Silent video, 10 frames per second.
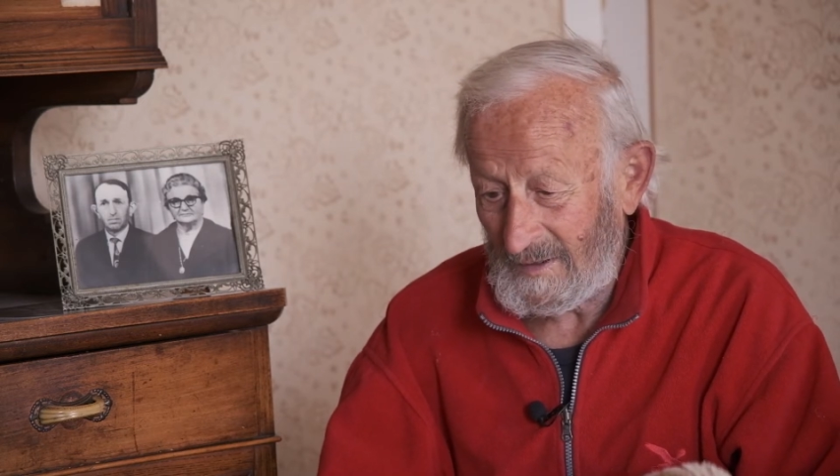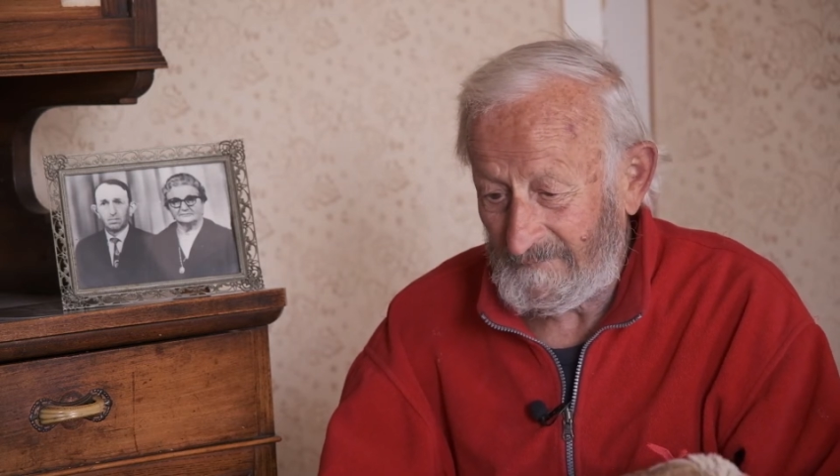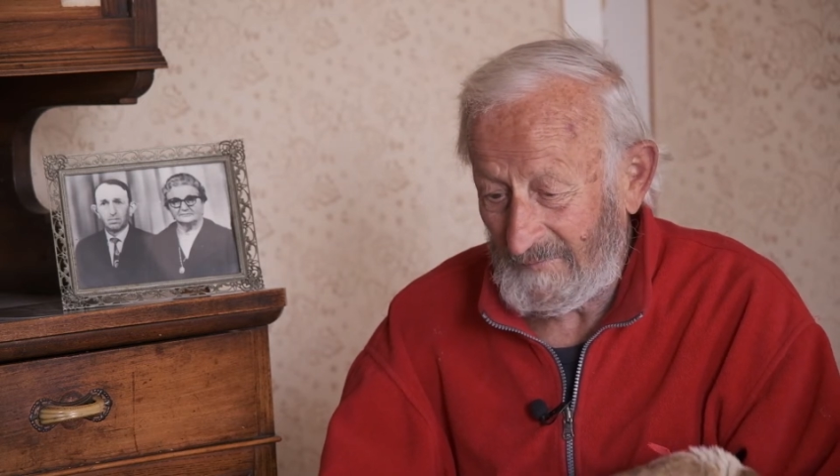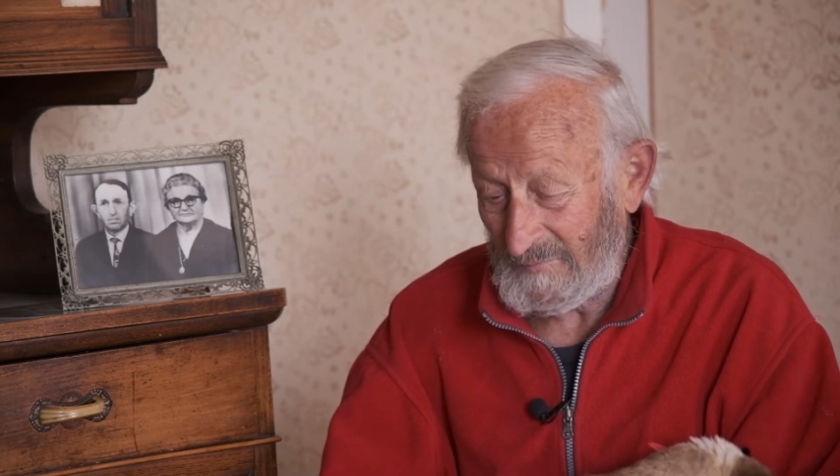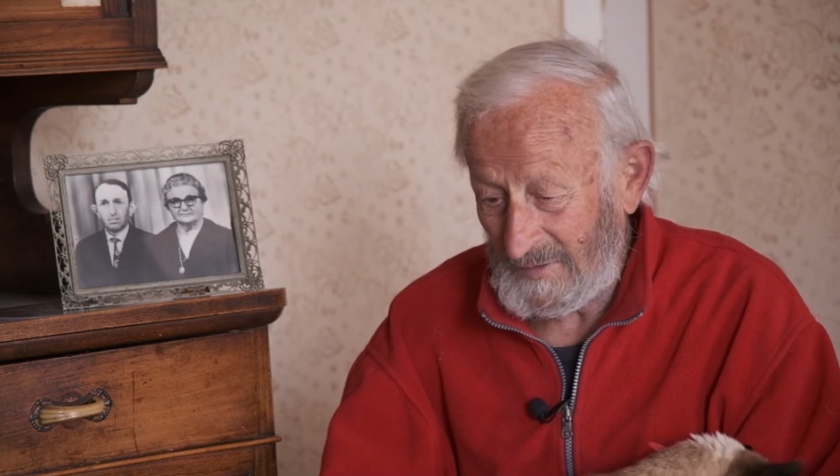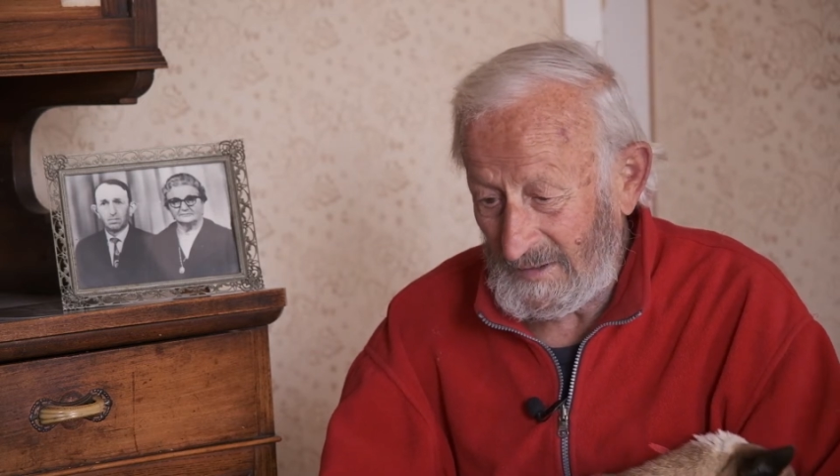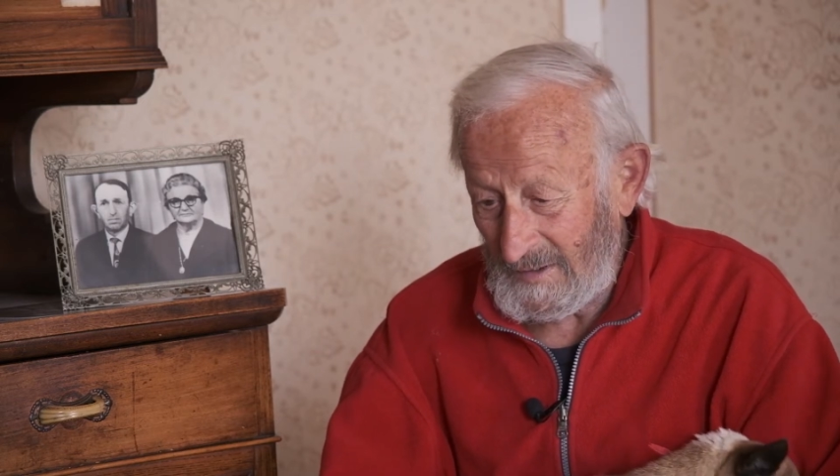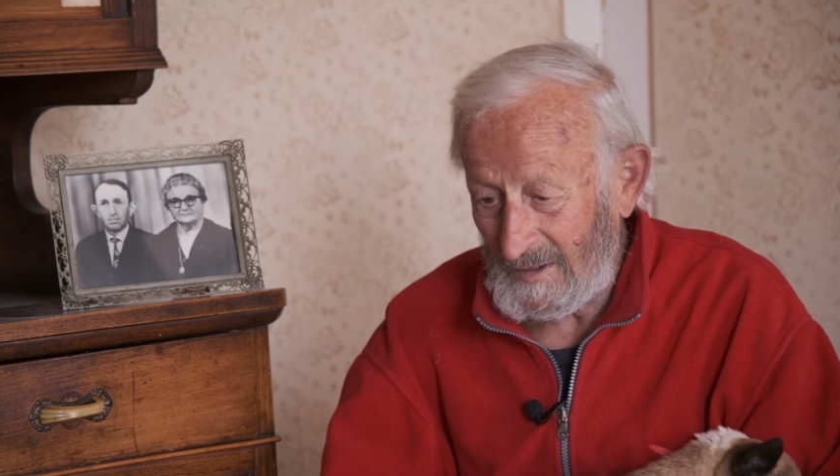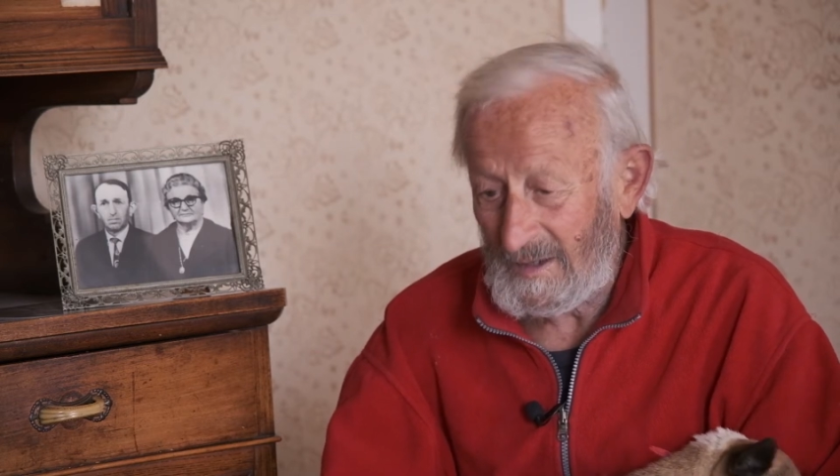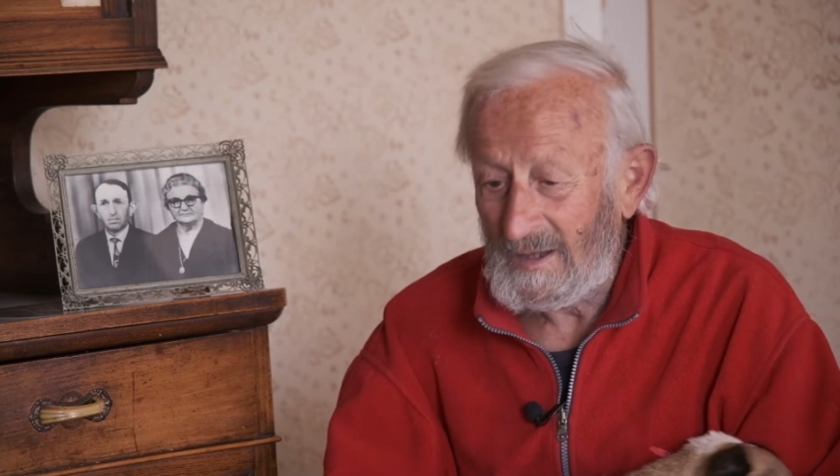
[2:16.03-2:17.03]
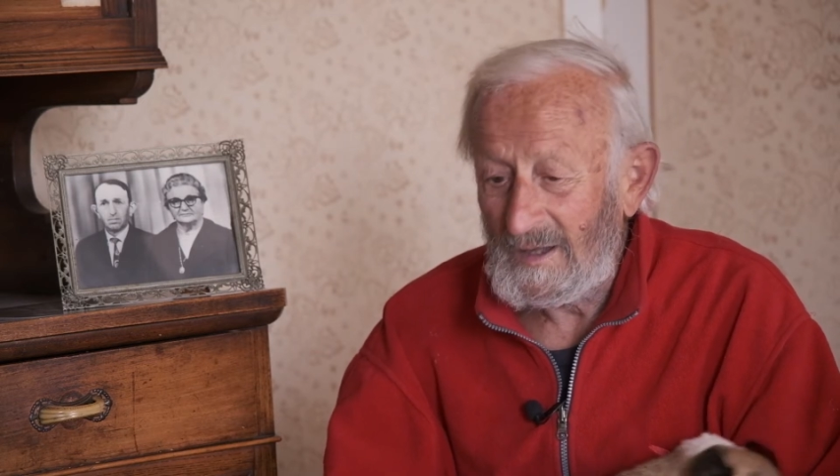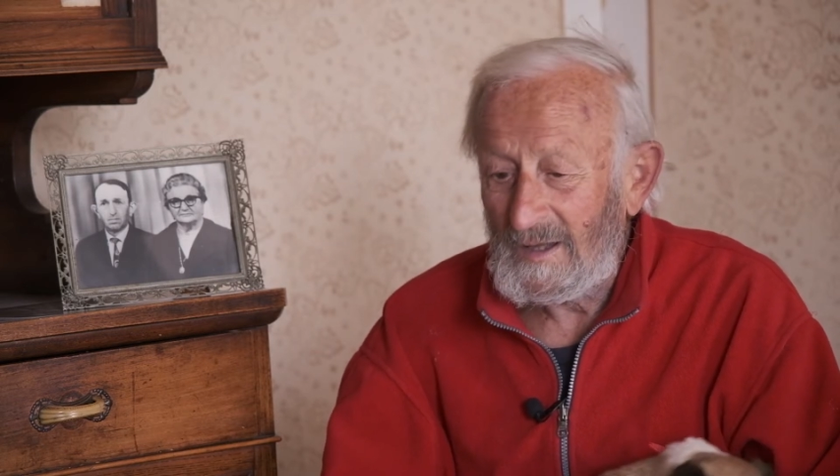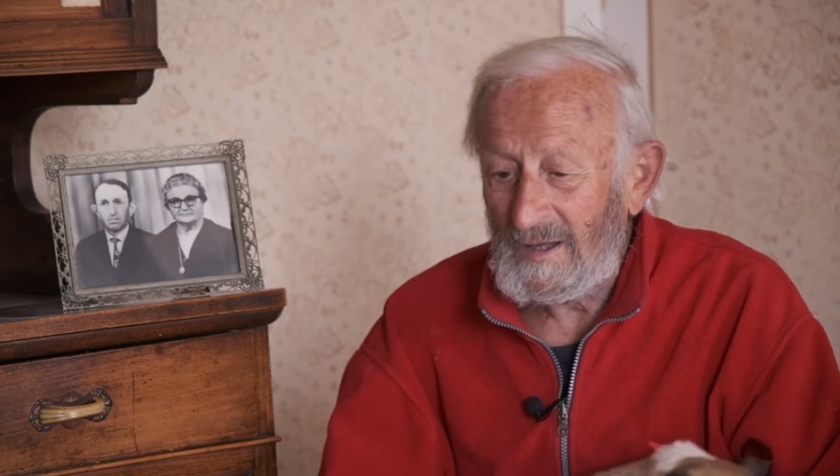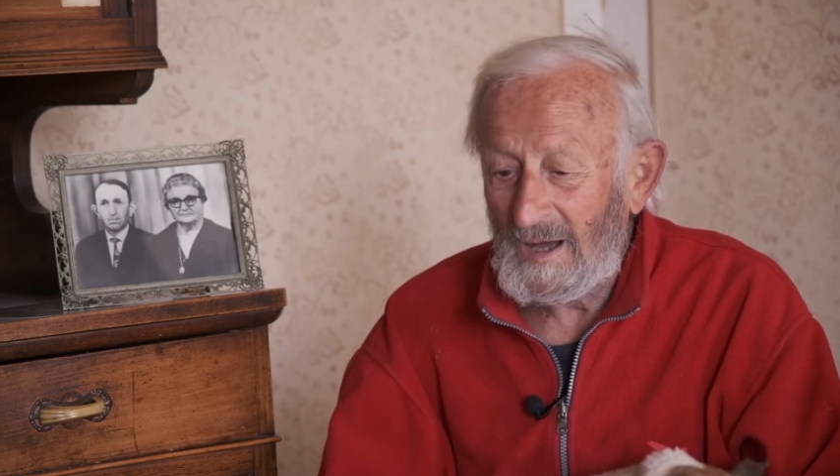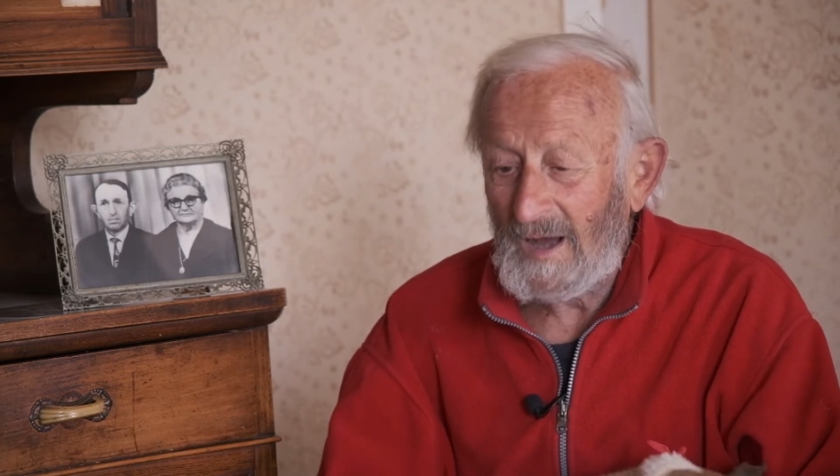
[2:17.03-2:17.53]
la famiglia
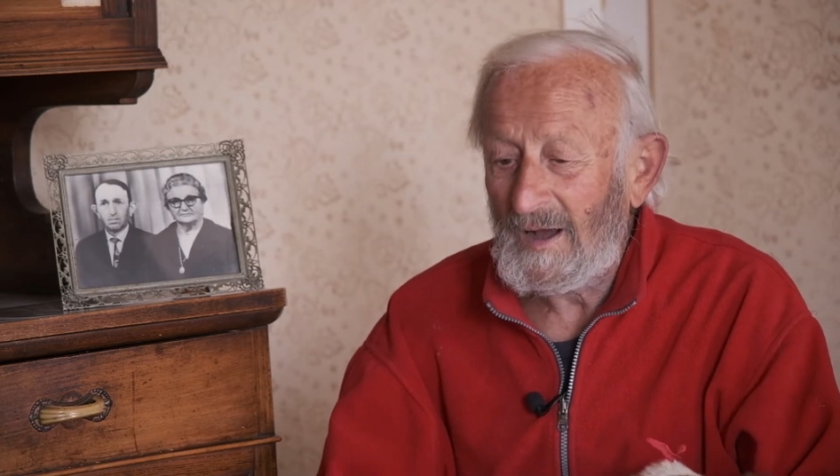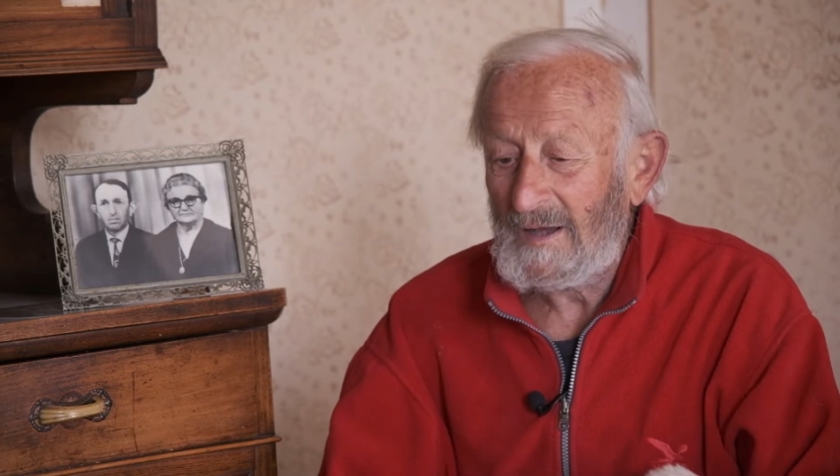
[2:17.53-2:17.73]
ha